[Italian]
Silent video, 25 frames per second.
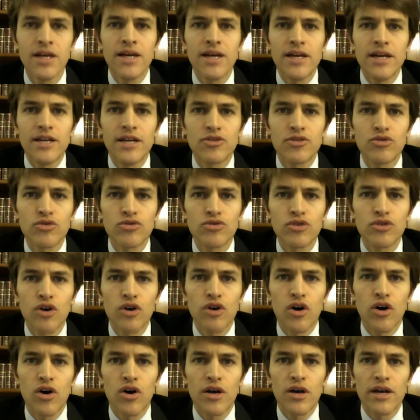Il
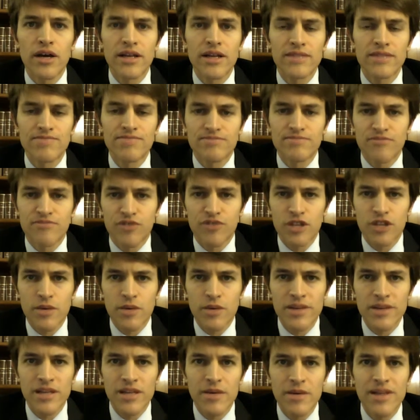tutto eh,
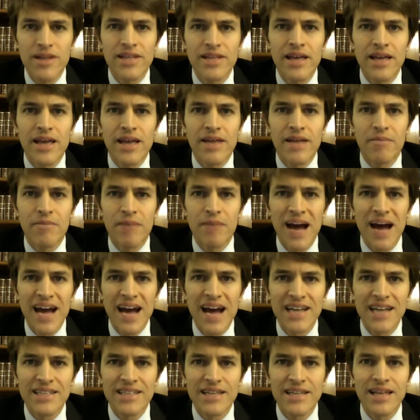fondamentalmente
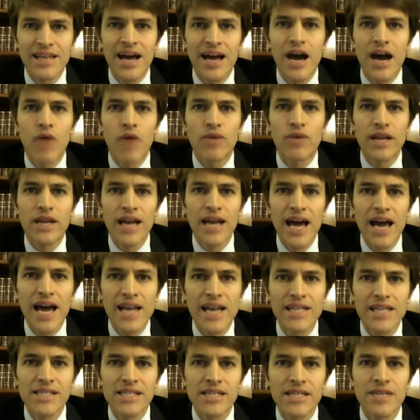parte da
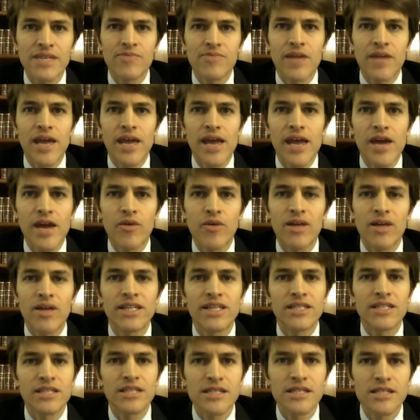un'analisi e una
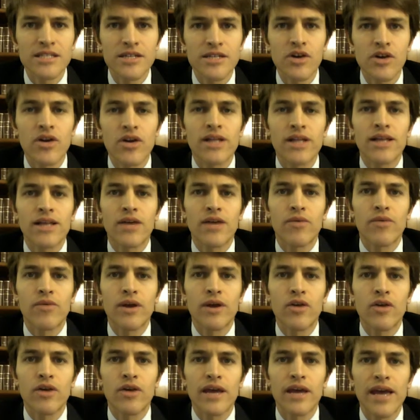distinzione tra
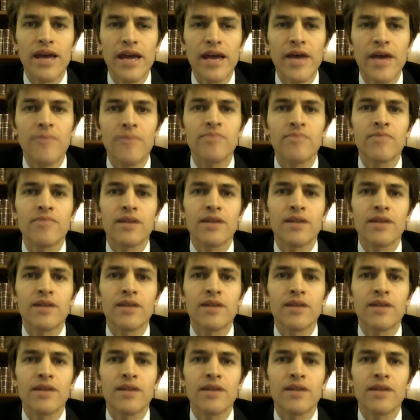quello che è